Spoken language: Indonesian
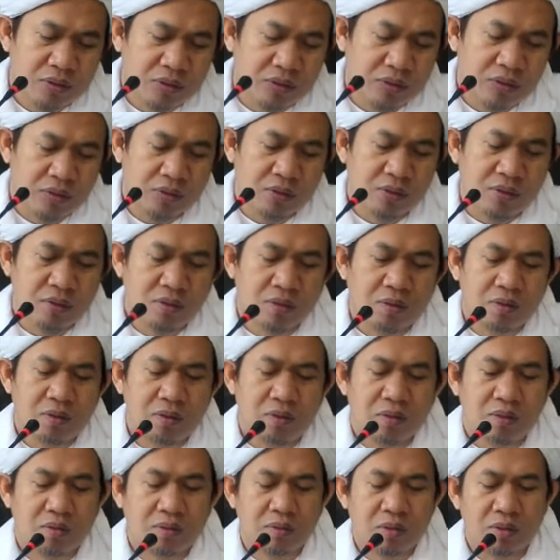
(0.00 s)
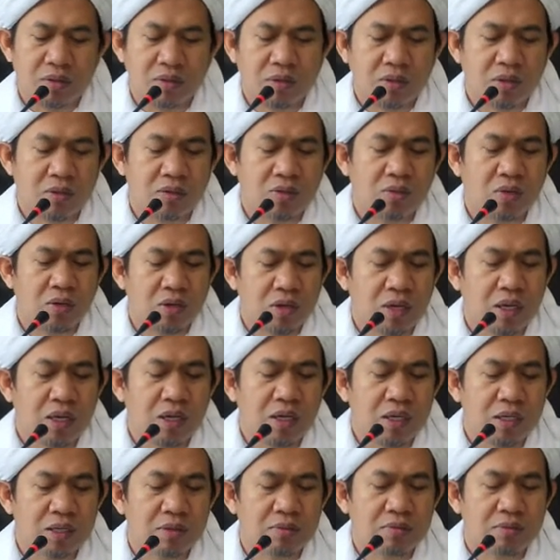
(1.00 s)
hmm, Masya Allah, itu orang
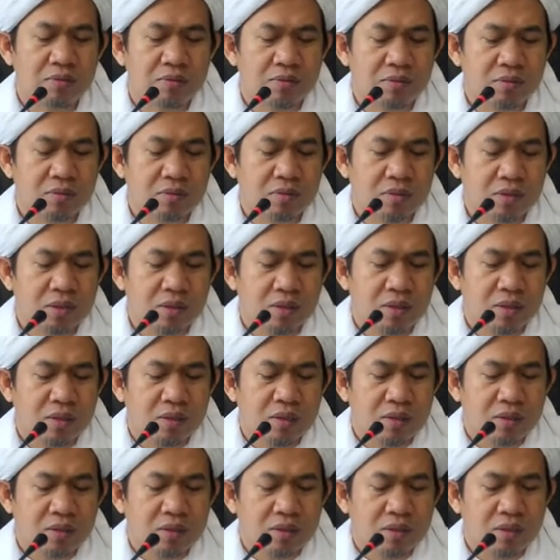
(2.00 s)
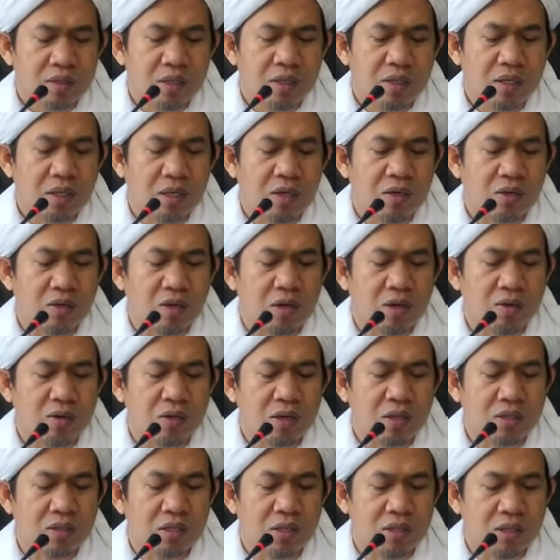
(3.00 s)
alim jadi kalau orang
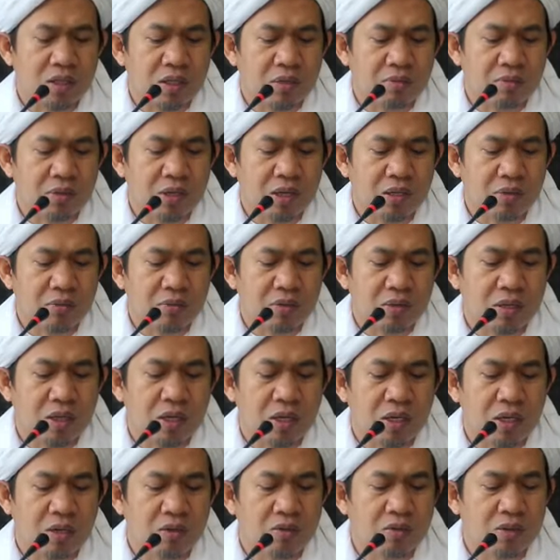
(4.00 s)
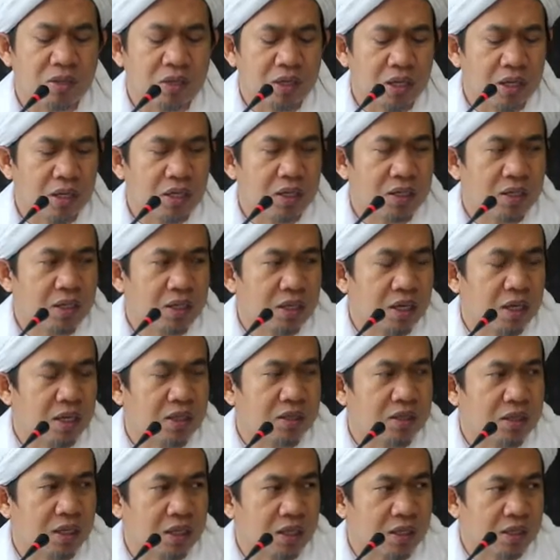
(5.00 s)
sudah tetap ilmunya lalu dia
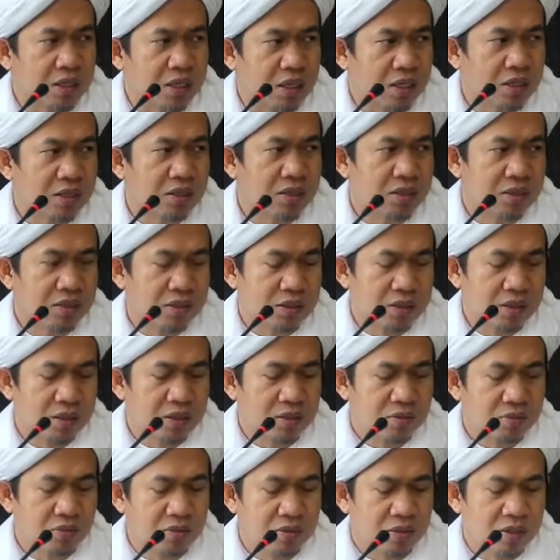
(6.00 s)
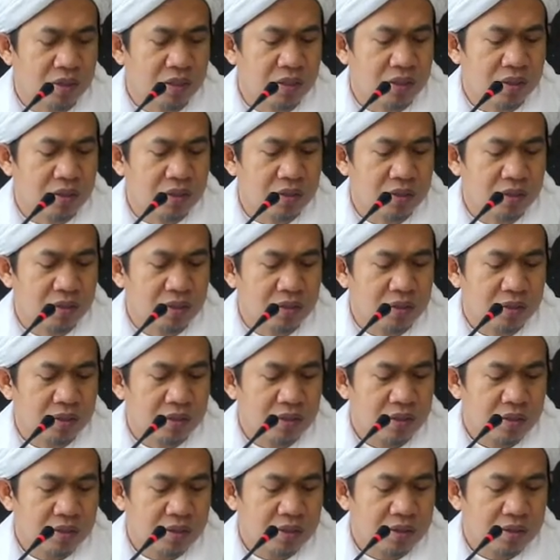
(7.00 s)
ajarkan ilmunya
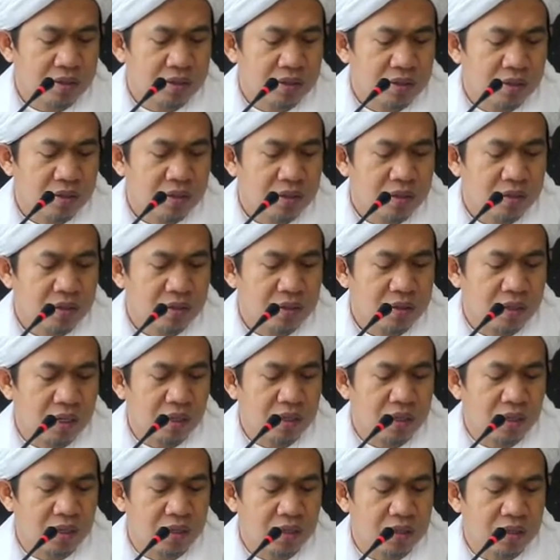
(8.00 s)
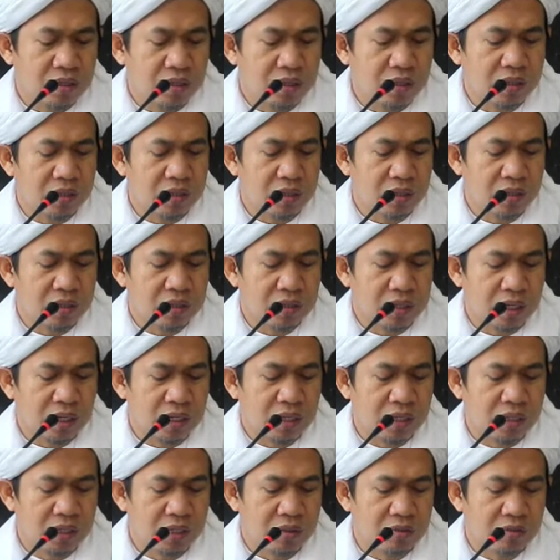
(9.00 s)
dan dia teliti
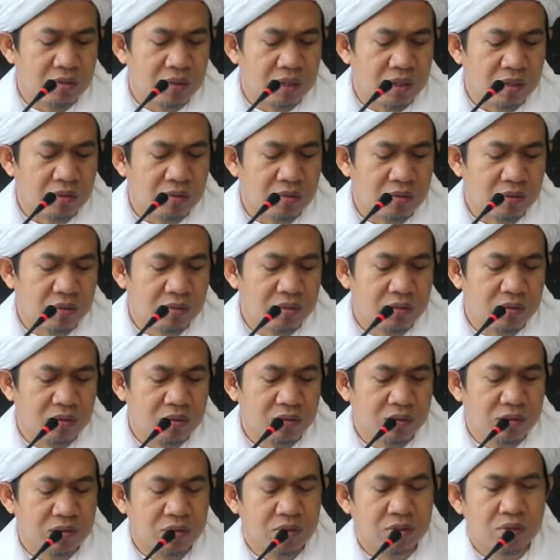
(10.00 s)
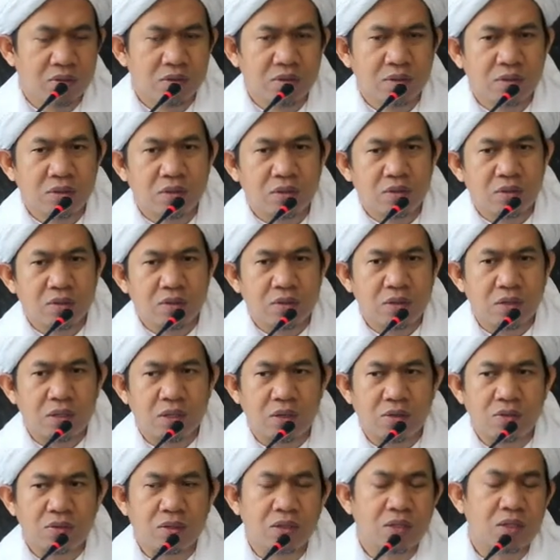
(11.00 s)
sekalian ilmu-ilmu
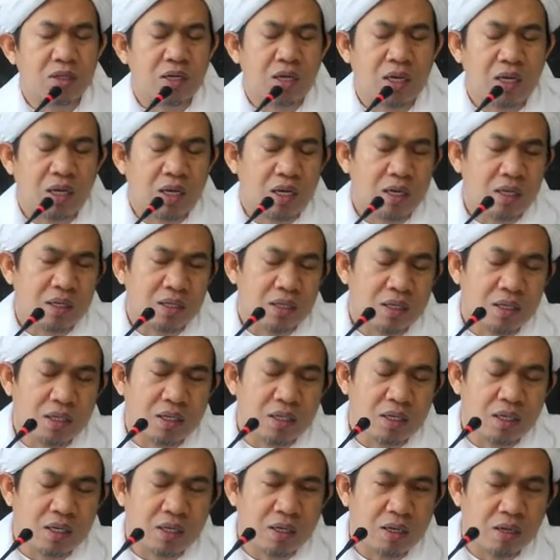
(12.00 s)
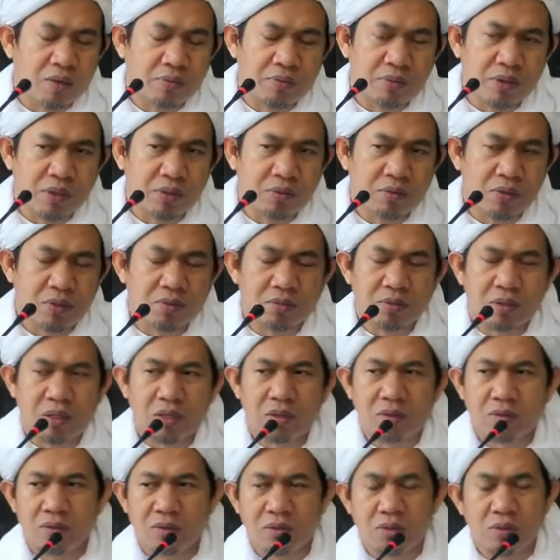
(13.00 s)
lalu ditelaah kira-kira apa yang belum
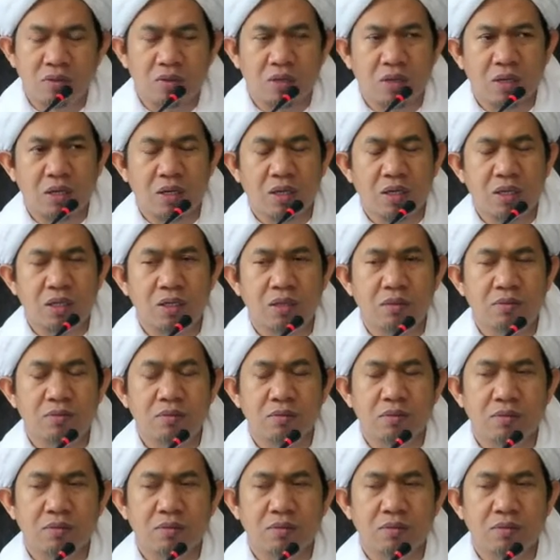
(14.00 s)
tahu itu orang alim